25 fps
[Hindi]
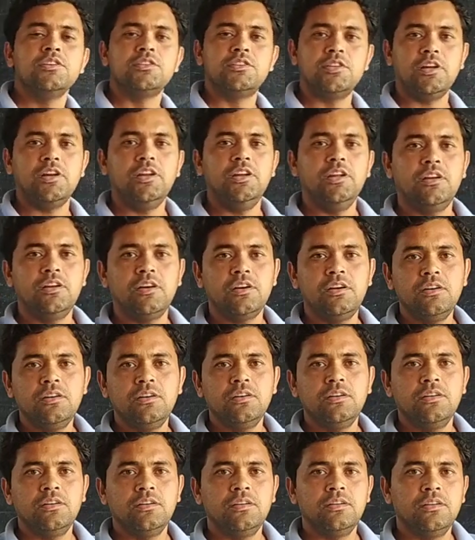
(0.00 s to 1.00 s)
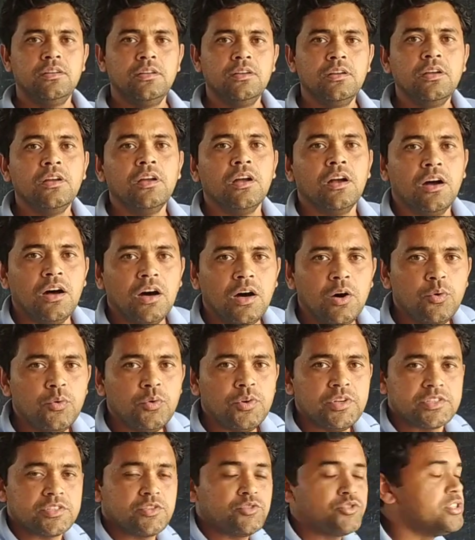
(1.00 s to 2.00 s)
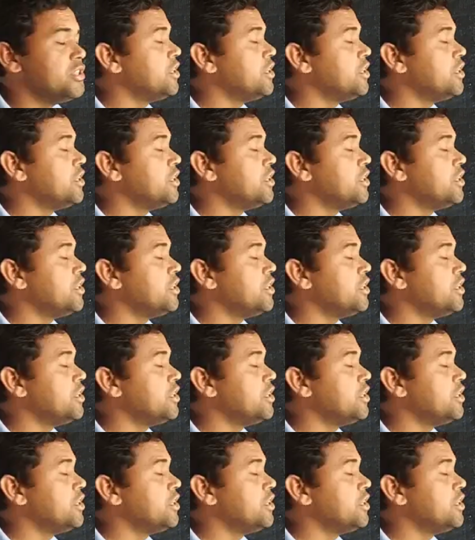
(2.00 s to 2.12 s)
सरलीकरण आओ इसको